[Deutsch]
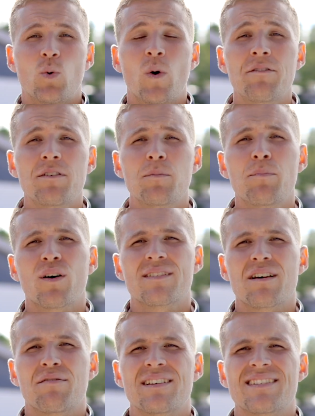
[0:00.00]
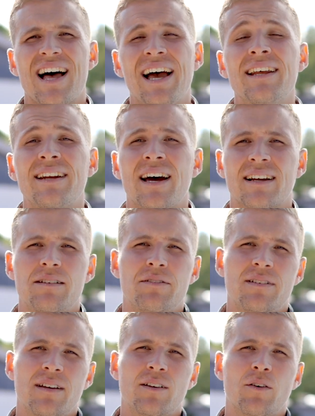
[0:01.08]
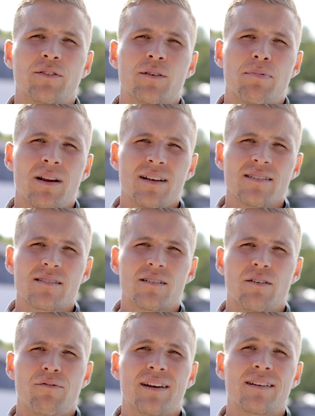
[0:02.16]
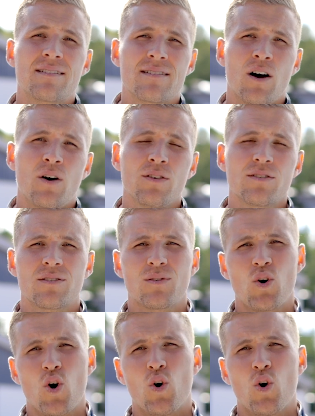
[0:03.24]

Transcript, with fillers: Die wingfield box erfasst all deine Aktivitäten auf dem Platz, wertet sie aus